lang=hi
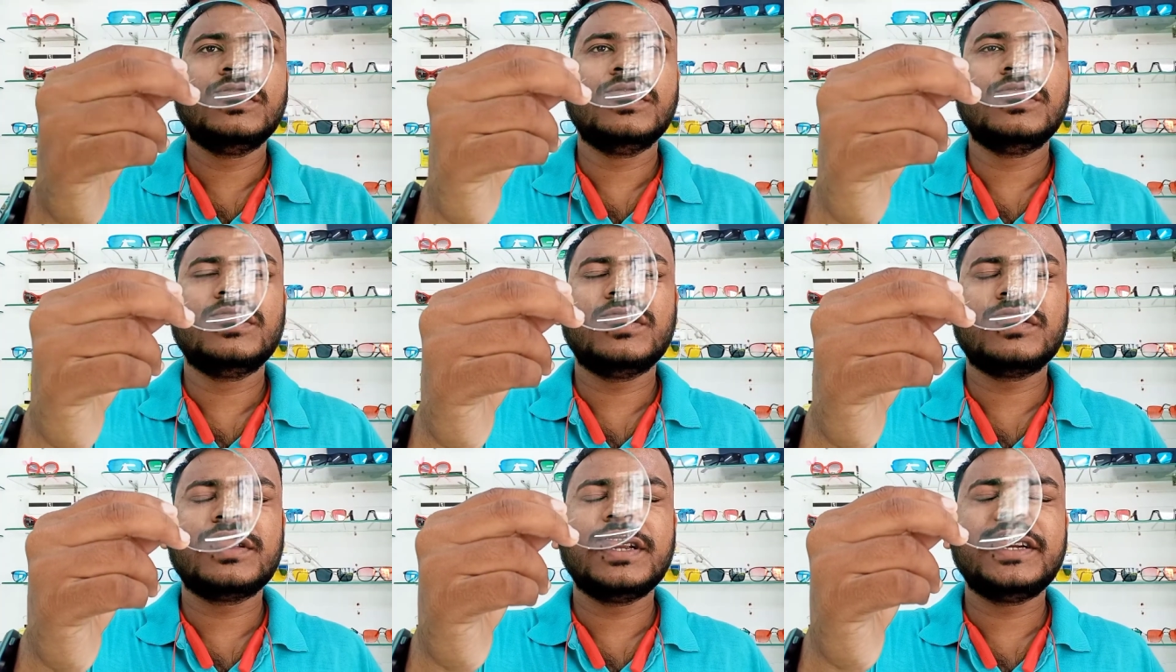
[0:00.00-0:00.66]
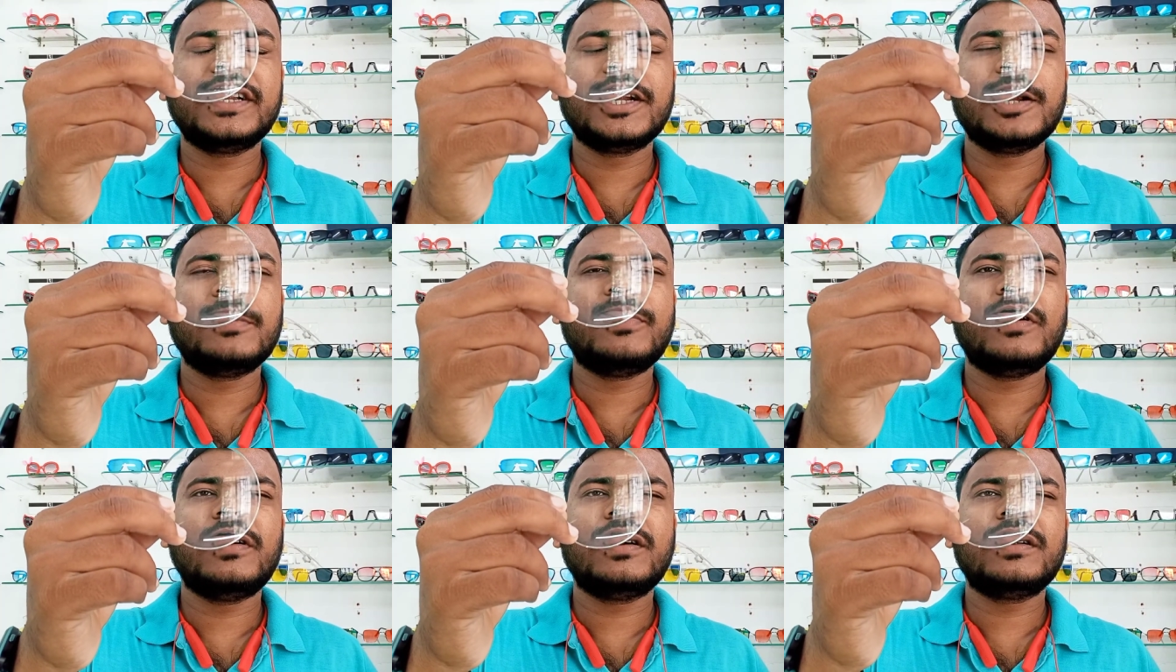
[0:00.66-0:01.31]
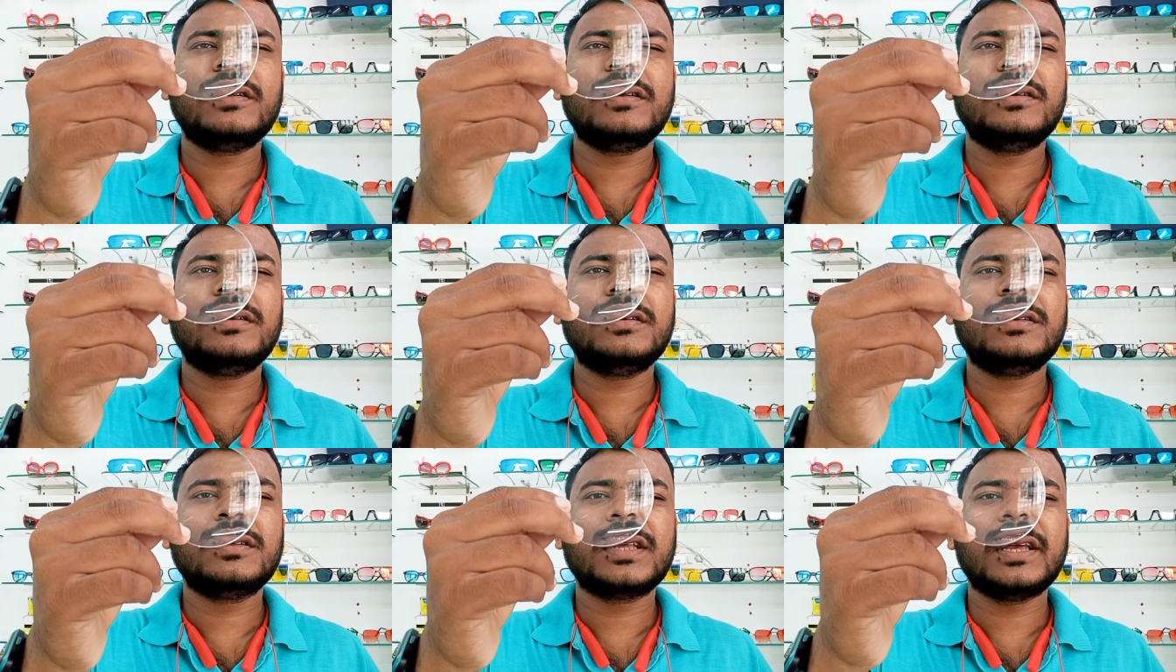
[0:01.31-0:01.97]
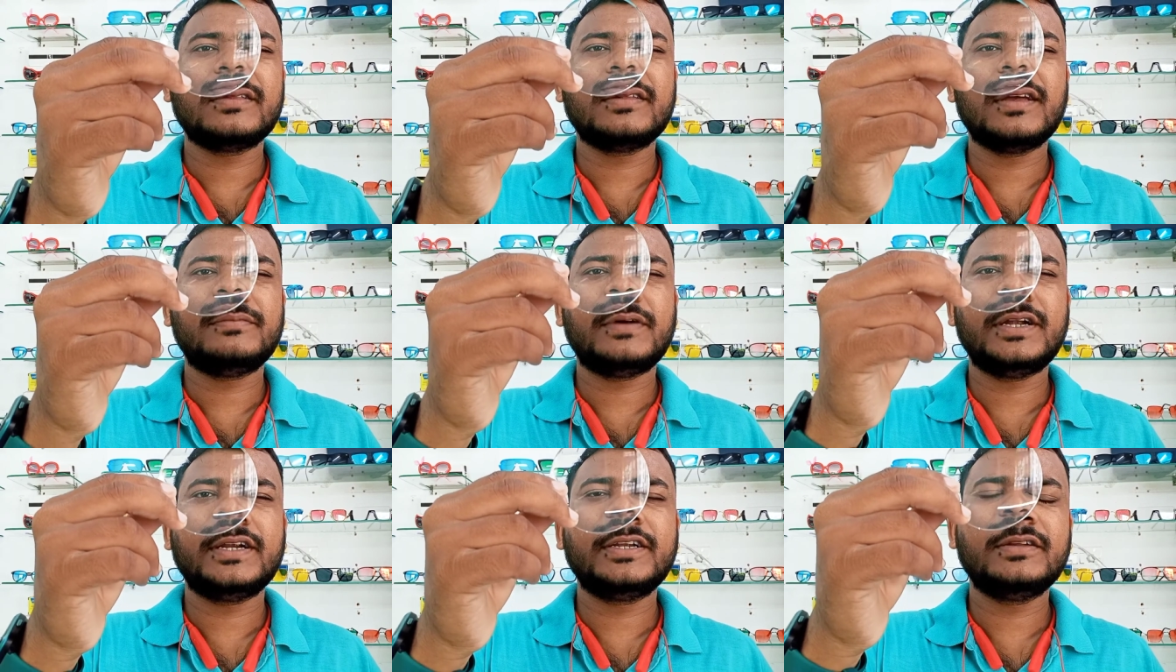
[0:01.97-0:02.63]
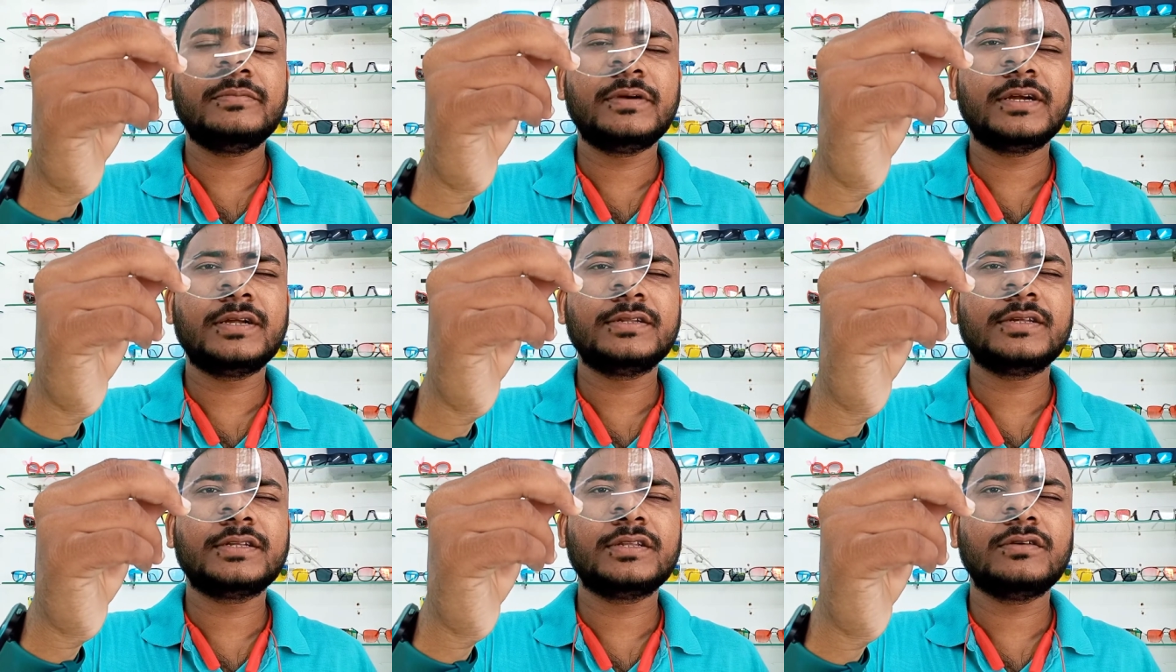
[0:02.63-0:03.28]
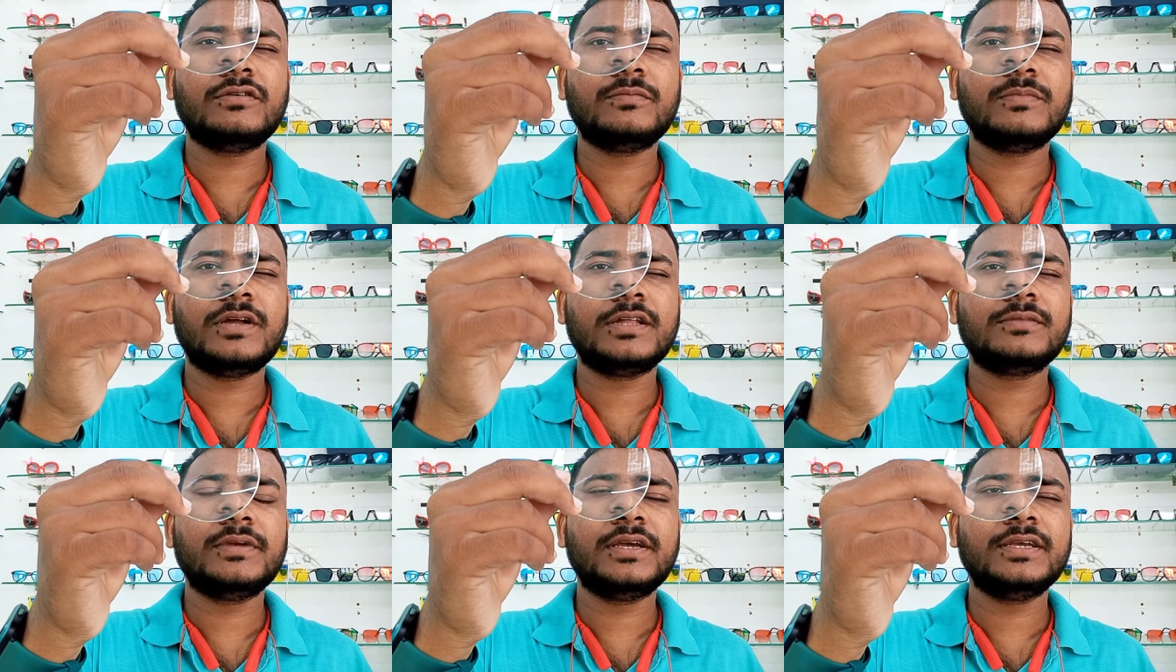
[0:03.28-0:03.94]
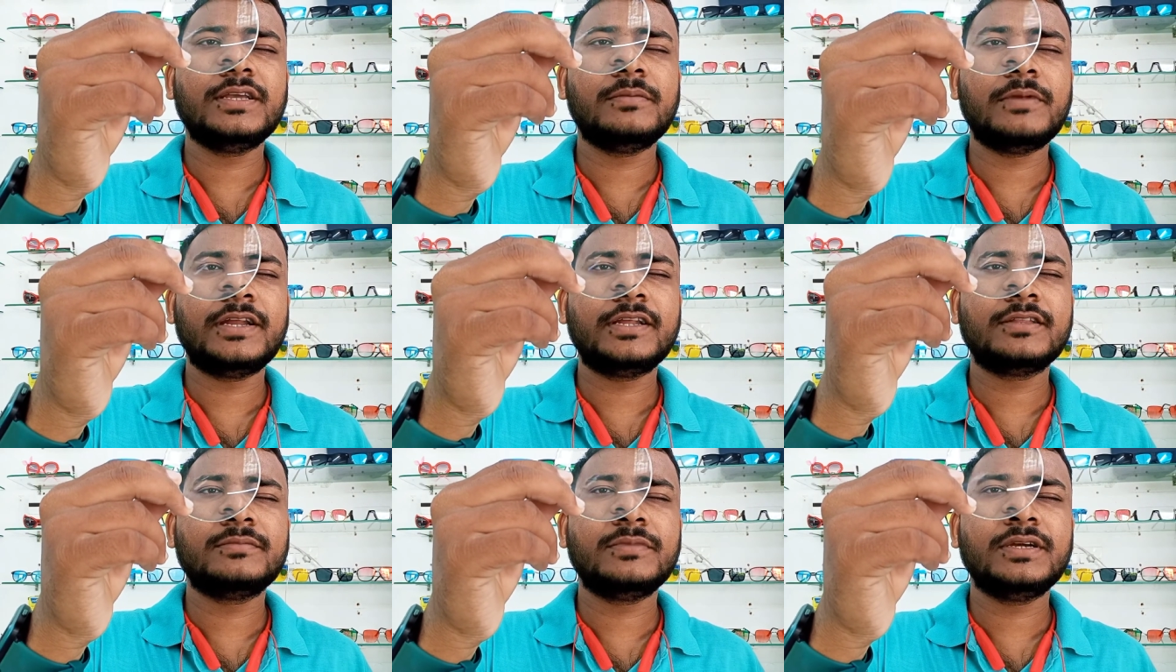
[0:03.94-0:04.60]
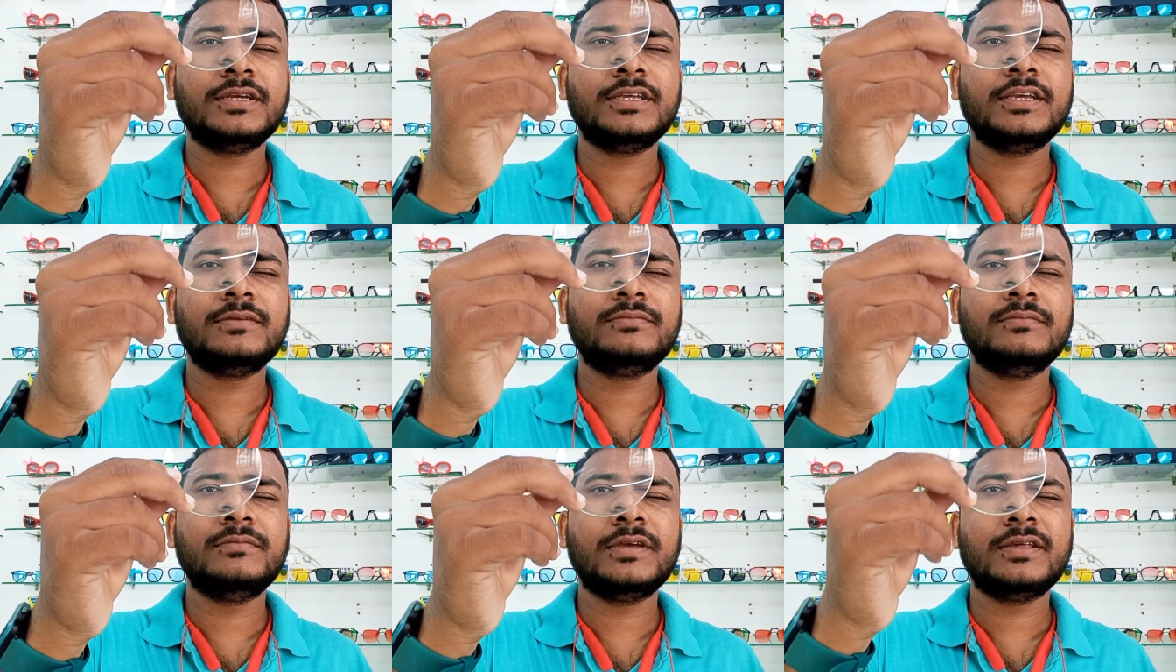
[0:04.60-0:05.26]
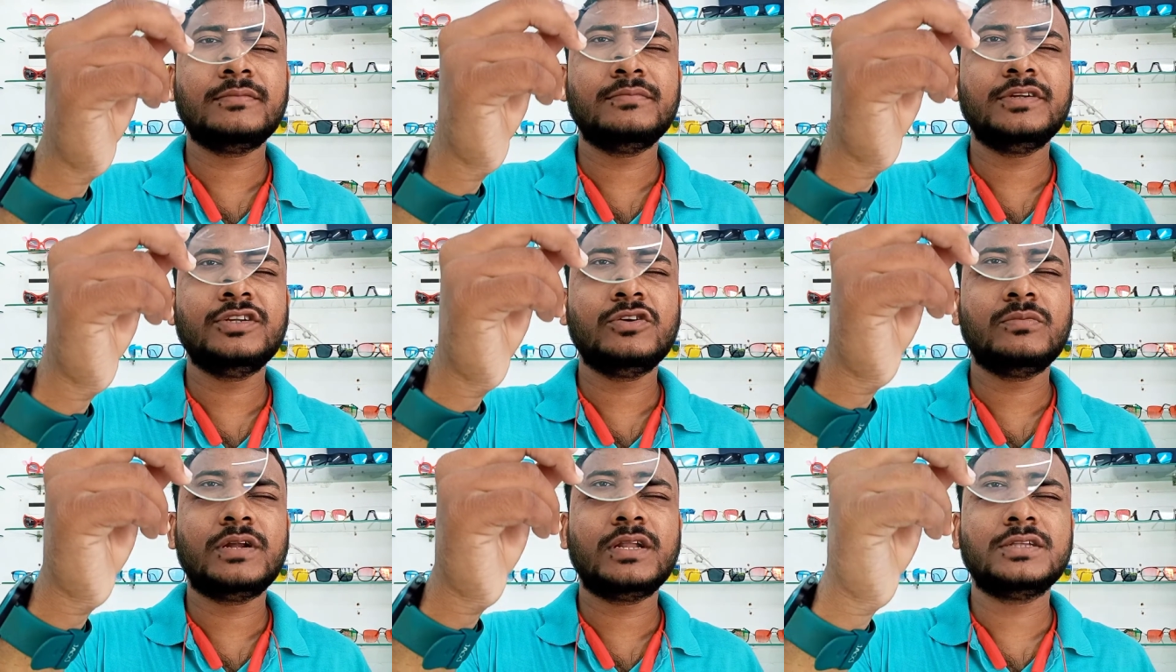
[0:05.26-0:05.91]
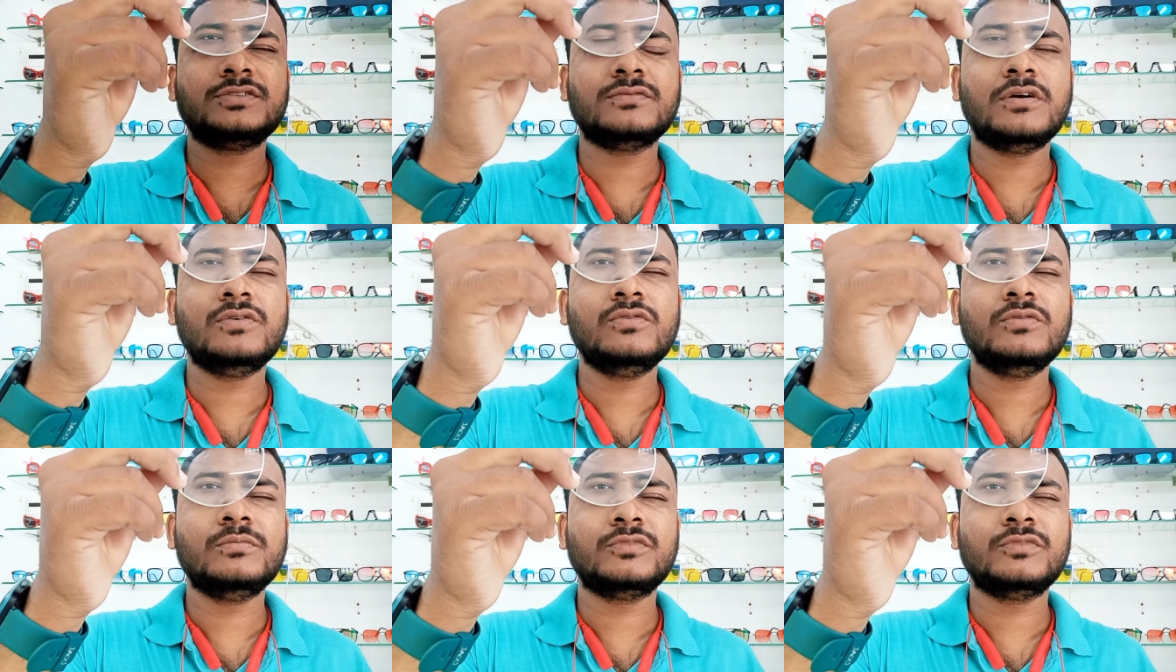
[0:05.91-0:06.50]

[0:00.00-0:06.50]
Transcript: तो सिलेंड्रिकल पावर कैसे आप आइडेंटिफाई कर सकते हो प्लस में है या माइनस में ये मैं वीडियो बना चुका हूँ